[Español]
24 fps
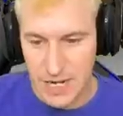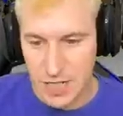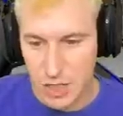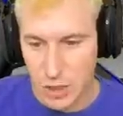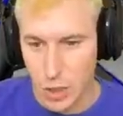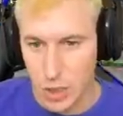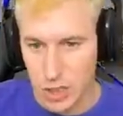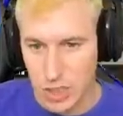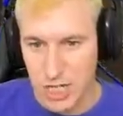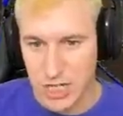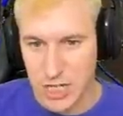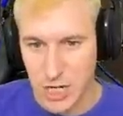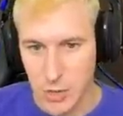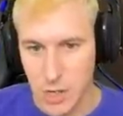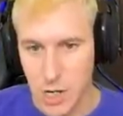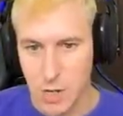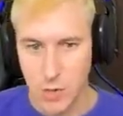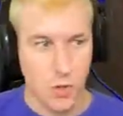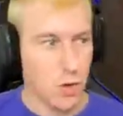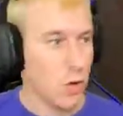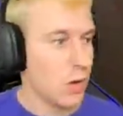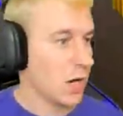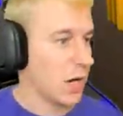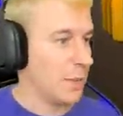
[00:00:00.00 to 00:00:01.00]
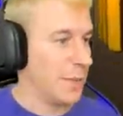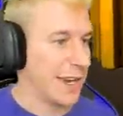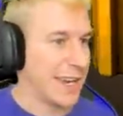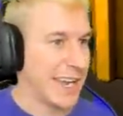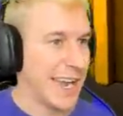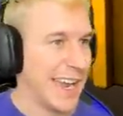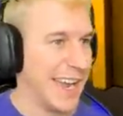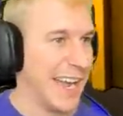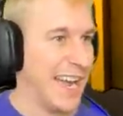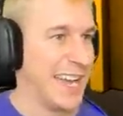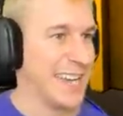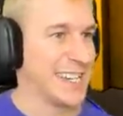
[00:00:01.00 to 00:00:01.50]
Ya estoy obsesionado con que me
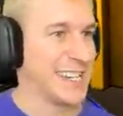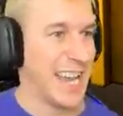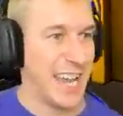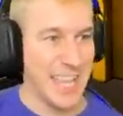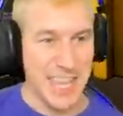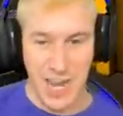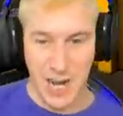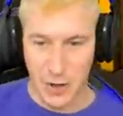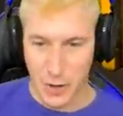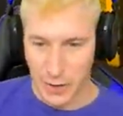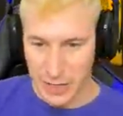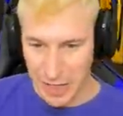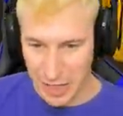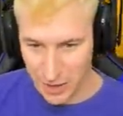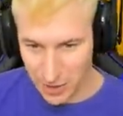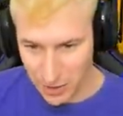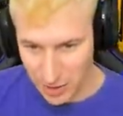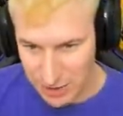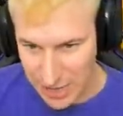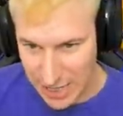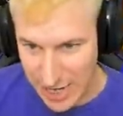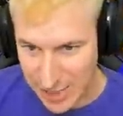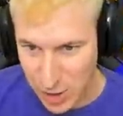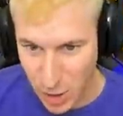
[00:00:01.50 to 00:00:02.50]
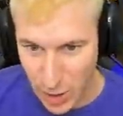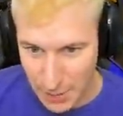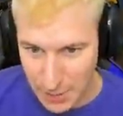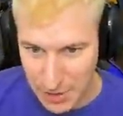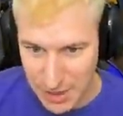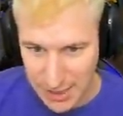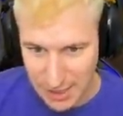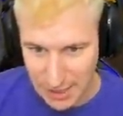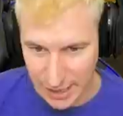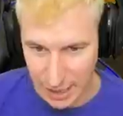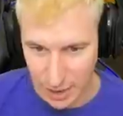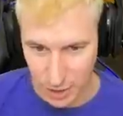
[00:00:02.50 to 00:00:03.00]
caiga esa Ya no quiero otra,
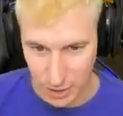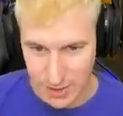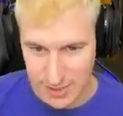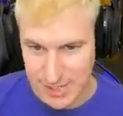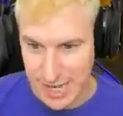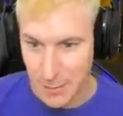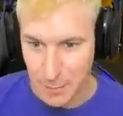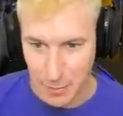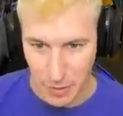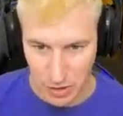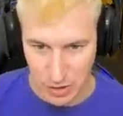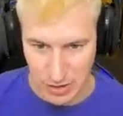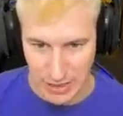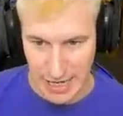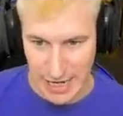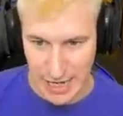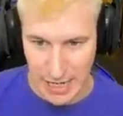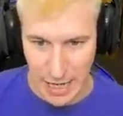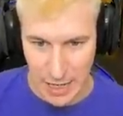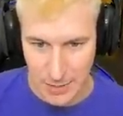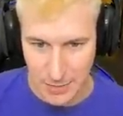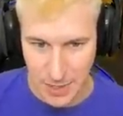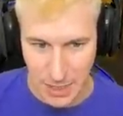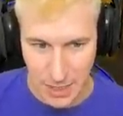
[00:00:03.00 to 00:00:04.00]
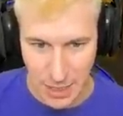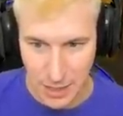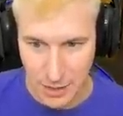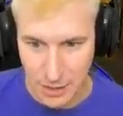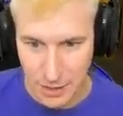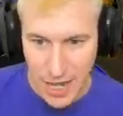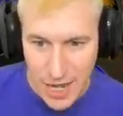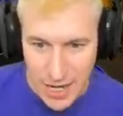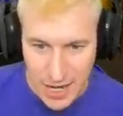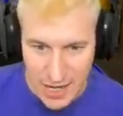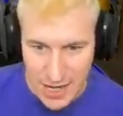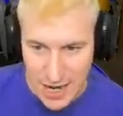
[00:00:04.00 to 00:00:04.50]
solamente quiero esa por tenerla y verla
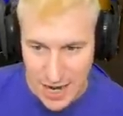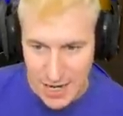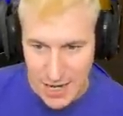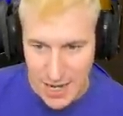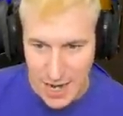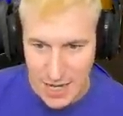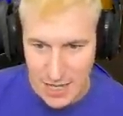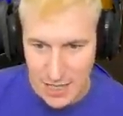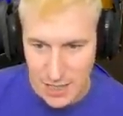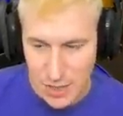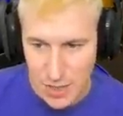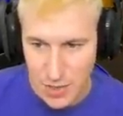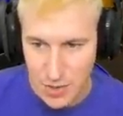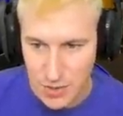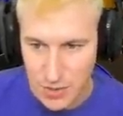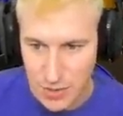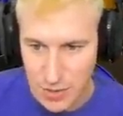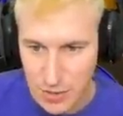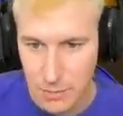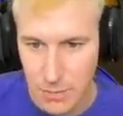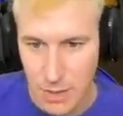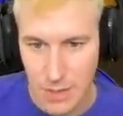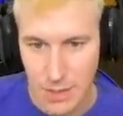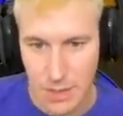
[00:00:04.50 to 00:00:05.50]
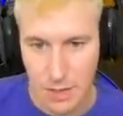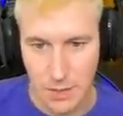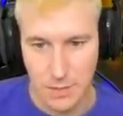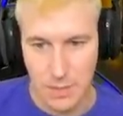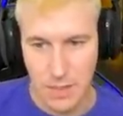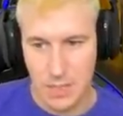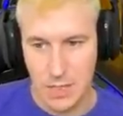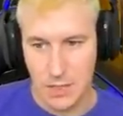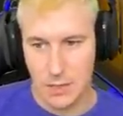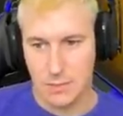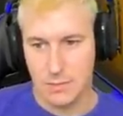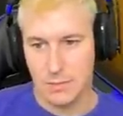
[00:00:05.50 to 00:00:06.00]
¡Qué rara, yo, Madre
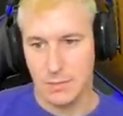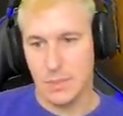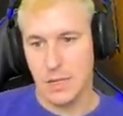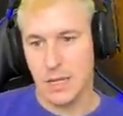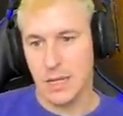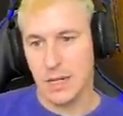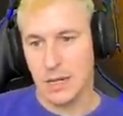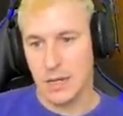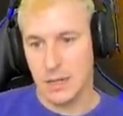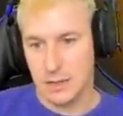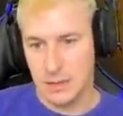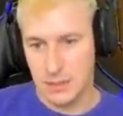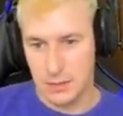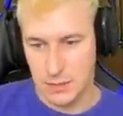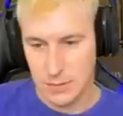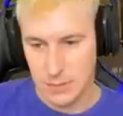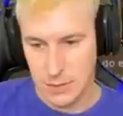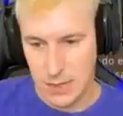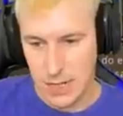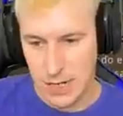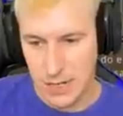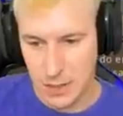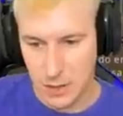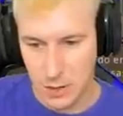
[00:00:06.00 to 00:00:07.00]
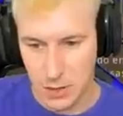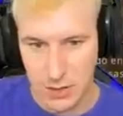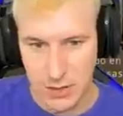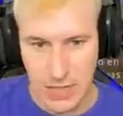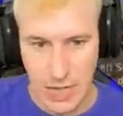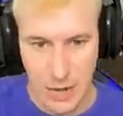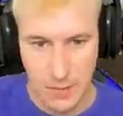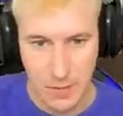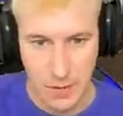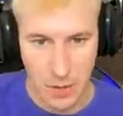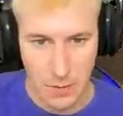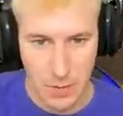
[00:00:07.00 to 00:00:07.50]
mía, mira La
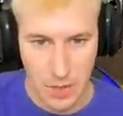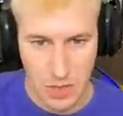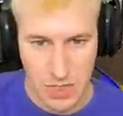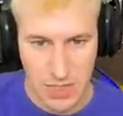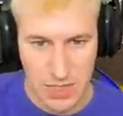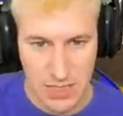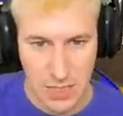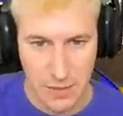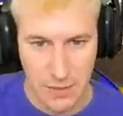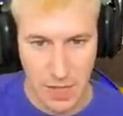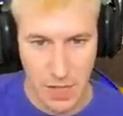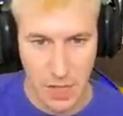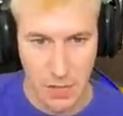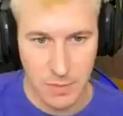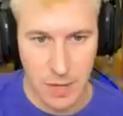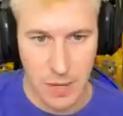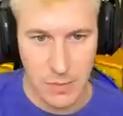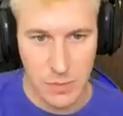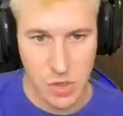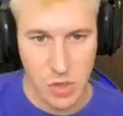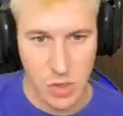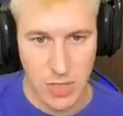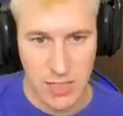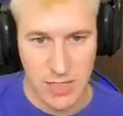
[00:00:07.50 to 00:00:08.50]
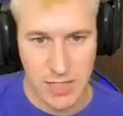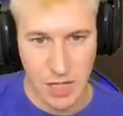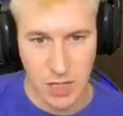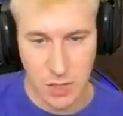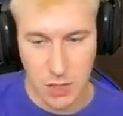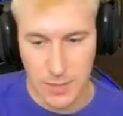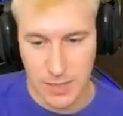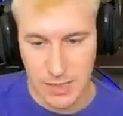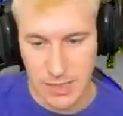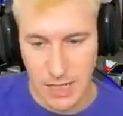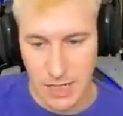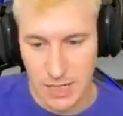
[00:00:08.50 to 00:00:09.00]
recortada por lo menos estaba al lado Vamos con las de
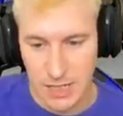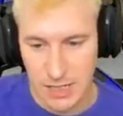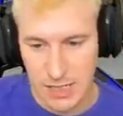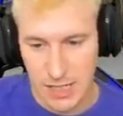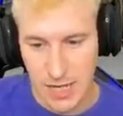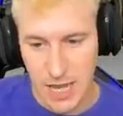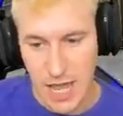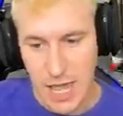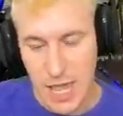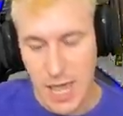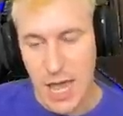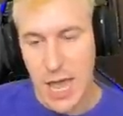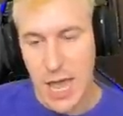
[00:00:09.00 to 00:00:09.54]
croma 3